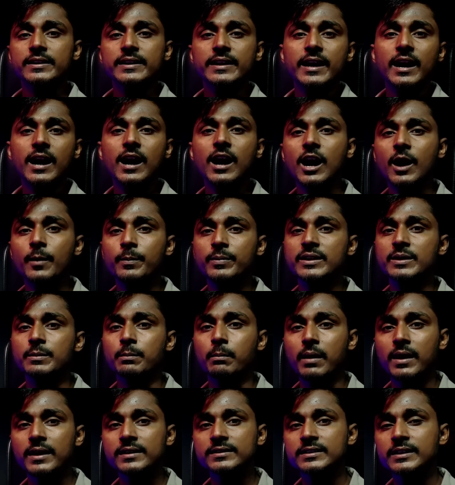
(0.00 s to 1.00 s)
नेहा अपनी
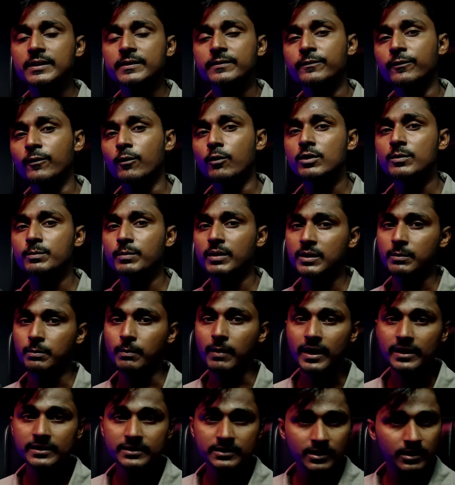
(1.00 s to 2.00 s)
माँ से फ़ोन पर
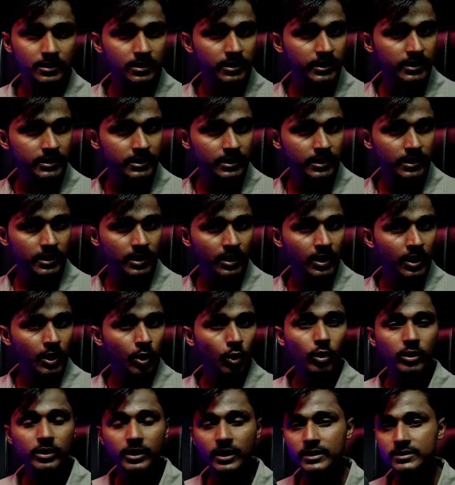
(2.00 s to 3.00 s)
बात कर रही थी
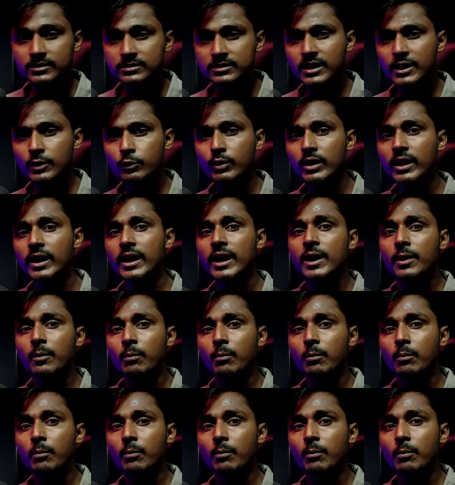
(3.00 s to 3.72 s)
और हंसते हुए